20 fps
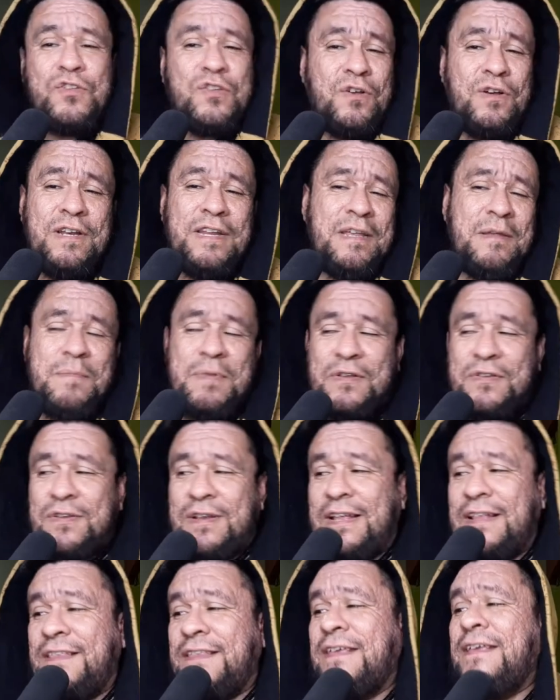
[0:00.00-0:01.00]
soles,
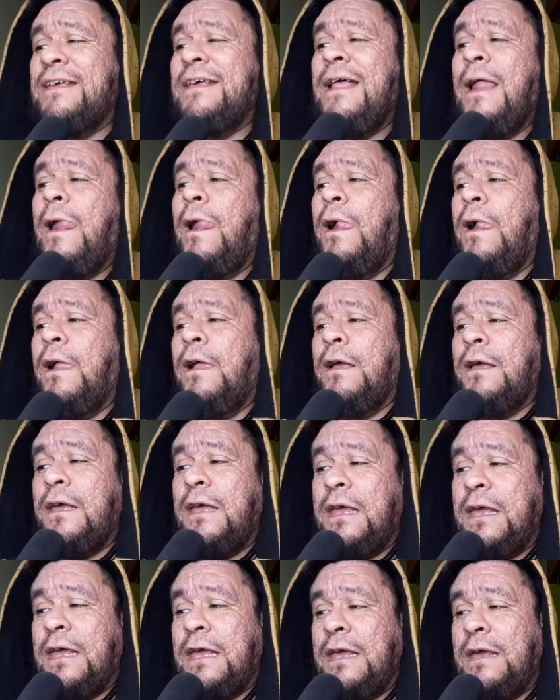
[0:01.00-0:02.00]
impresionante.
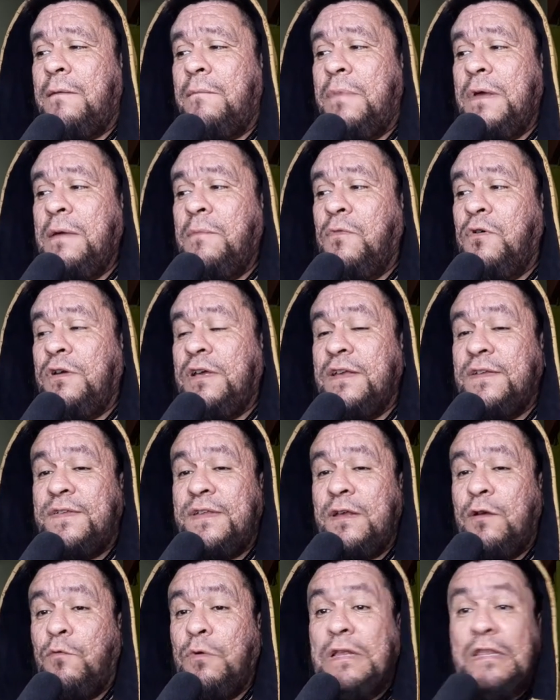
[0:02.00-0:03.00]
Eh, vemos que
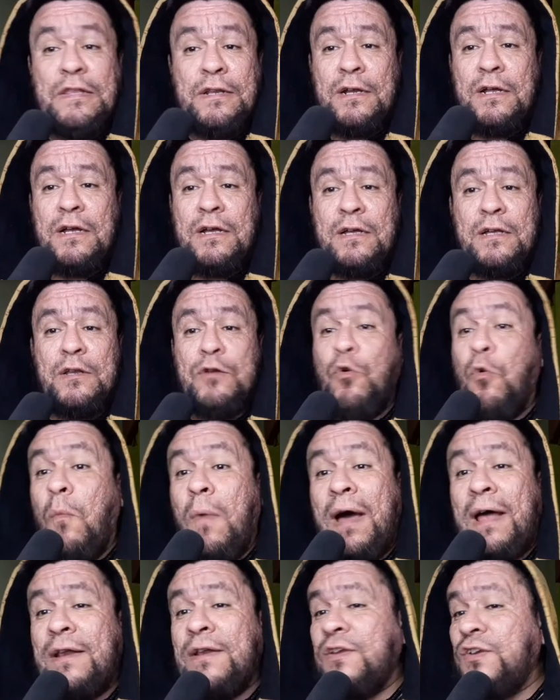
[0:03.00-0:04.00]
se encuentra en un
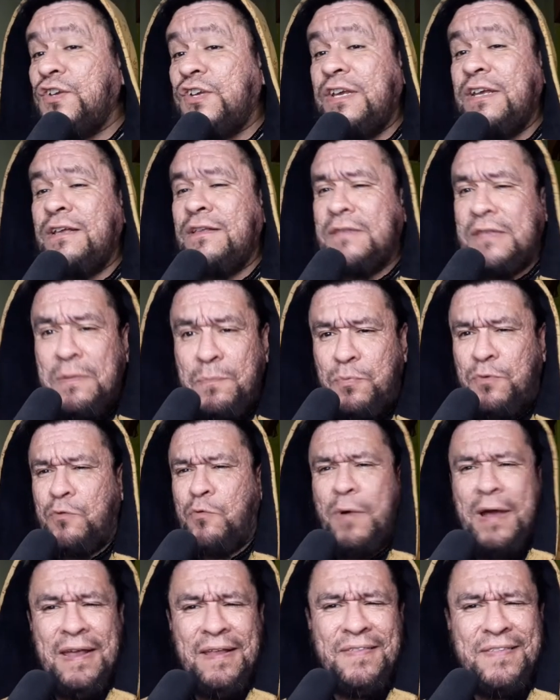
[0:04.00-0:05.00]
bar, llega tipo
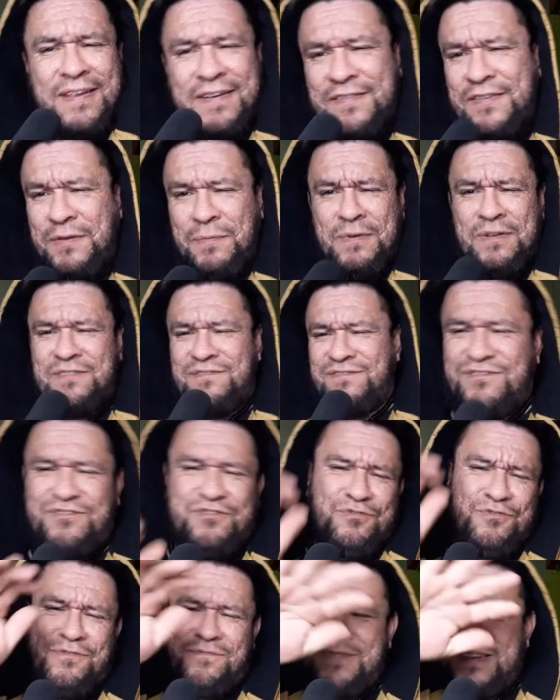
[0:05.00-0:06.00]
western, encima
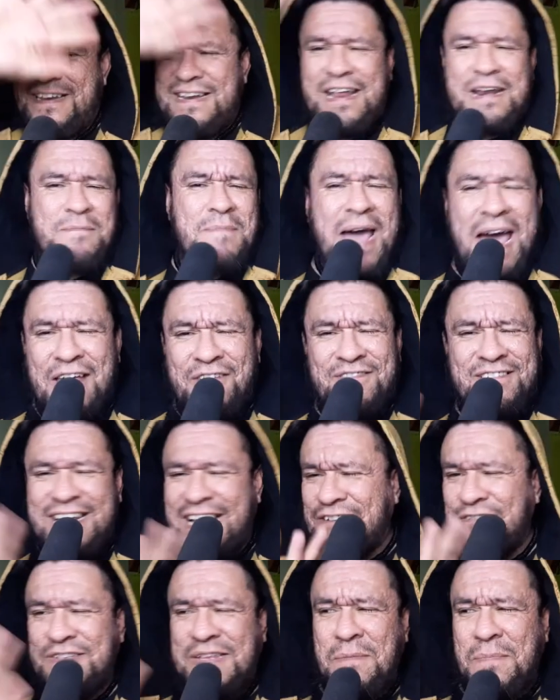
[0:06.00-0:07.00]
todo bien armado,
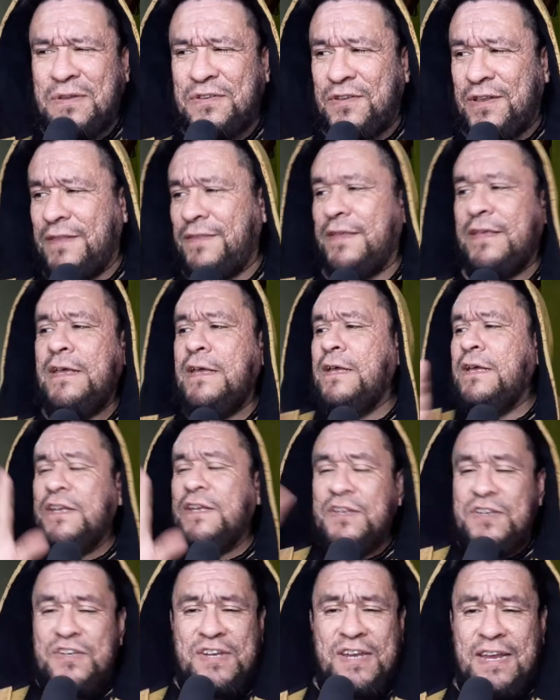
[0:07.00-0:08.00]
la cosa impresionante.
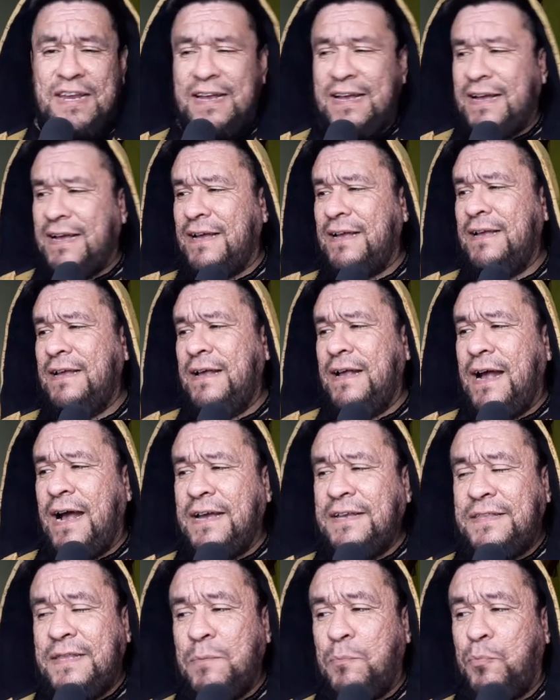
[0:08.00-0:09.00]
Llega a
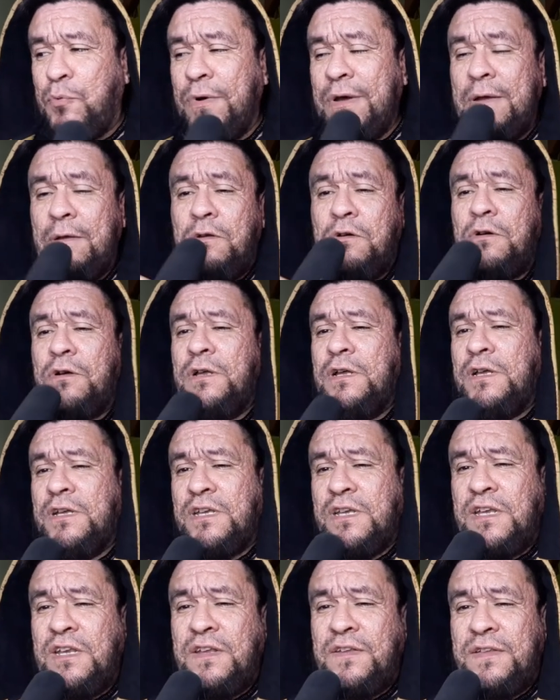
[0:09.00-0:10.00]
este pueblo
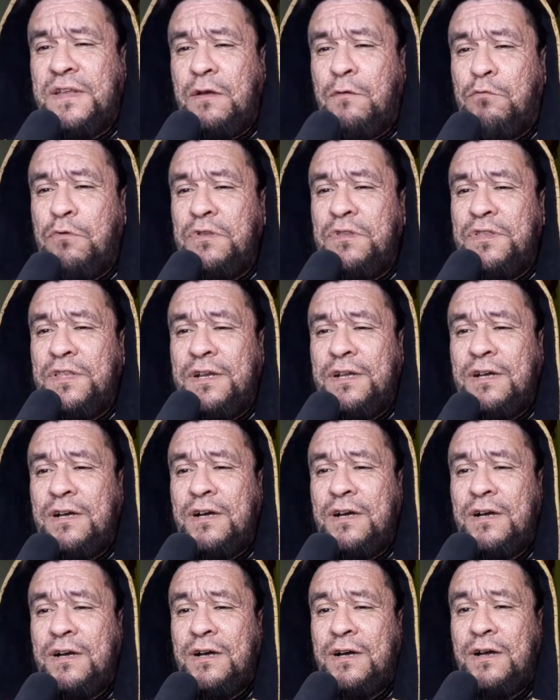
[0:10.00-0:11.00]
y se
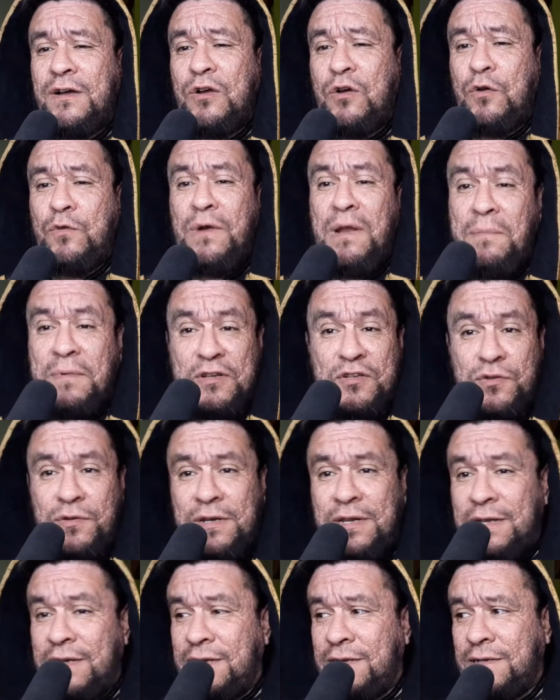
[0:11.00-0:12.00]
encuentra con una
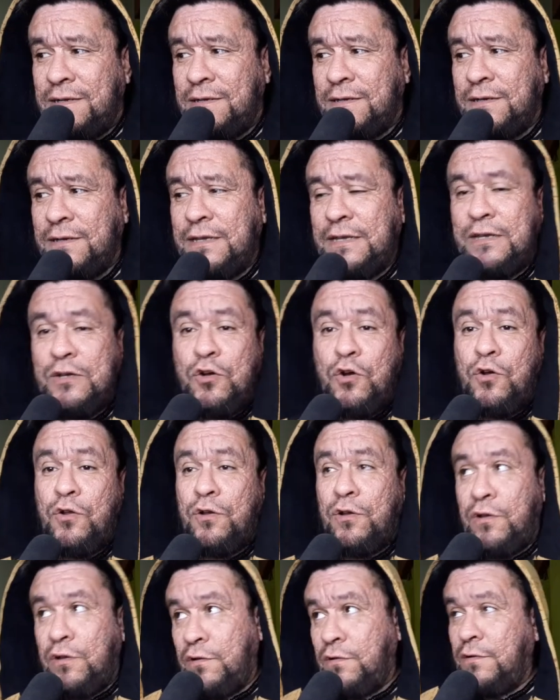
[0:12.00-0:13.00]
persona eh,
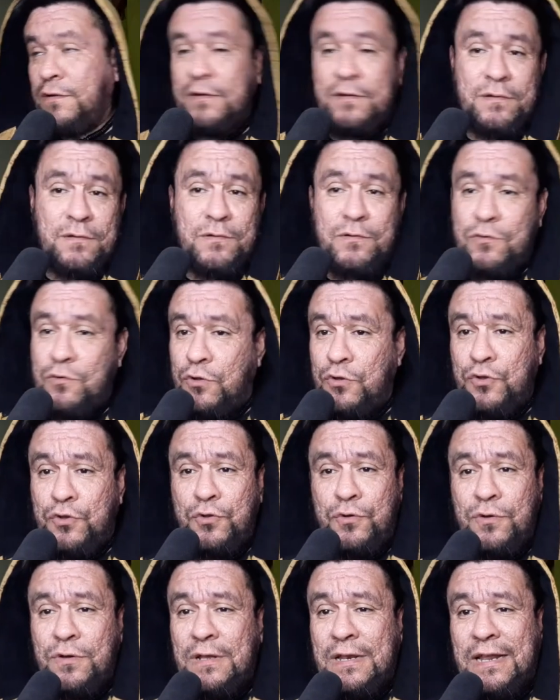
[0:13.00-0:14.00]
con, con
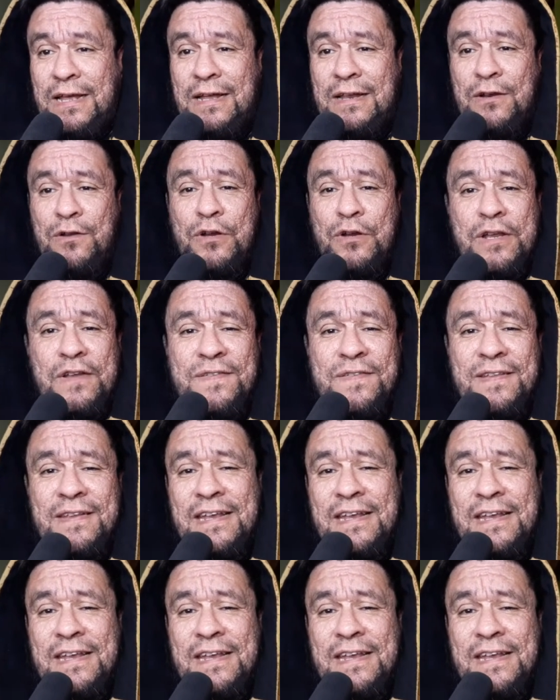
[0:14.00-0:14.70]
todo lo que es